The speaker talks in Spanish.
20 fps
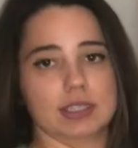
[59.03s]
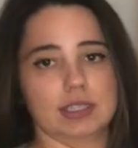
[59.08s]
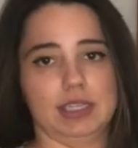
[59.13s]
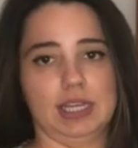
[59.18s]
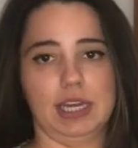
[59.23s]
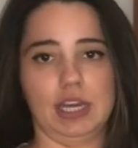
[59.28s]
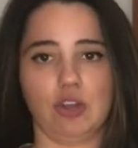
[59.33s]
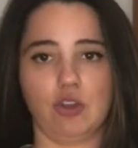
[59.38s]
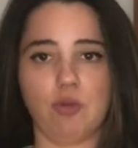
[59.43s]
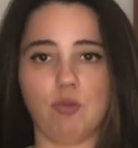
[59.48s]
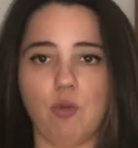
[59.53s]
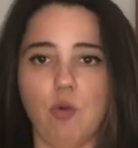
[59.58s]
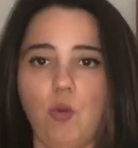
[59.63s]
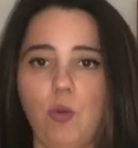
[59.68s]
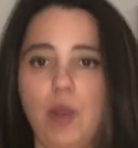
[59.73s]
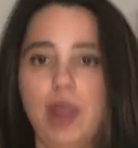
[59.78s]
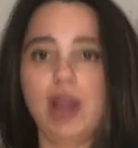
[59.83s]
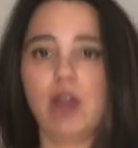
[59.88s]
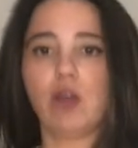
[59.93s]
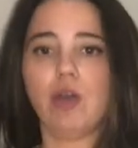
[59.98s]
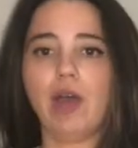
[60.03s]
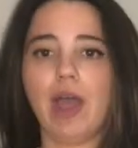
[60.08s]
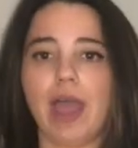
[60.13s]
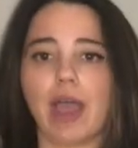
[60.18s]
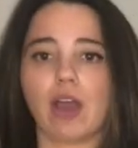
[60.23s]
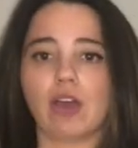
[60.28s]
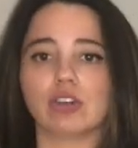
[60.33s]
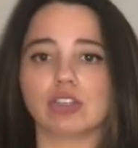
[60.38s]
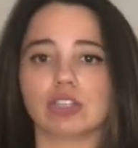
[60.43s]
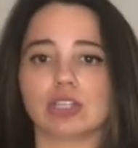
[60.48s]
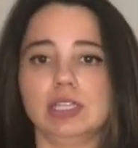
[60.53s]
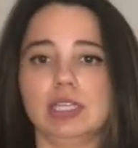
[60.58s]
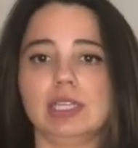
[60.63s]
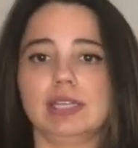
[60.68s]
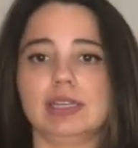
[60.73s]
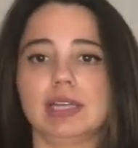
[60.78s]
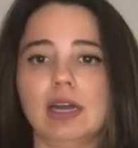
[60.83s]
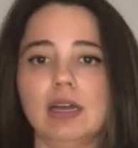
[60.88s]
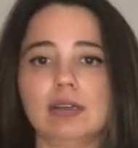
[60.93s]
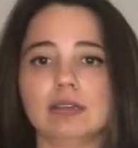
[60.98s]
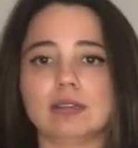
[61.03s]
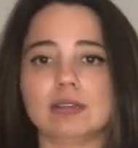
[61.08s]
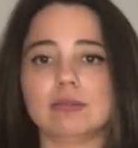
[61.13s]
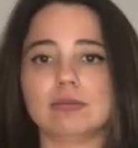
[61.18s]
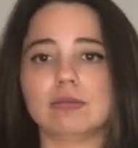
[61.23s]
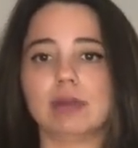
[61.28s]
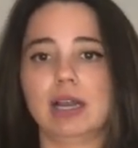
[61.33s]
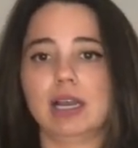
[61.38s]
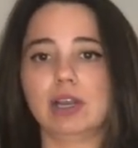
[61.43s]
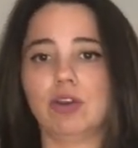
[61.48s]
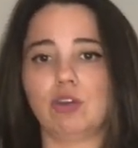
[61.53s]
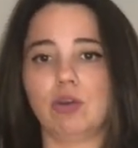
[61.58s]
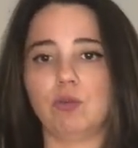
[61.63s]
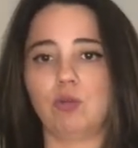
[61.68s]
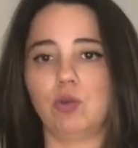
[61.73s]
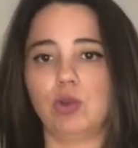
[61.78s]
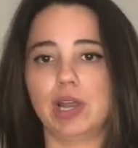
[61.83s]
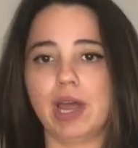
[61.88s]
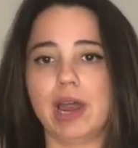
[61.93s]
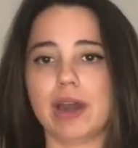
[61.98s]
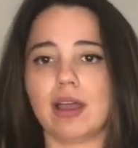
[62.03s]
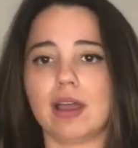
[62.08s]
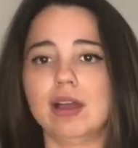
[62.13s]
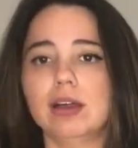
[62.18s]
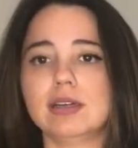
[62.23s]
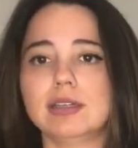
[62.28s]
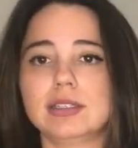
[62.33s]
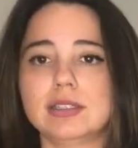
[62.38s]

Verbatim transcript: Tiene como vuelo, es cortita, ¿vale? No es muy larga.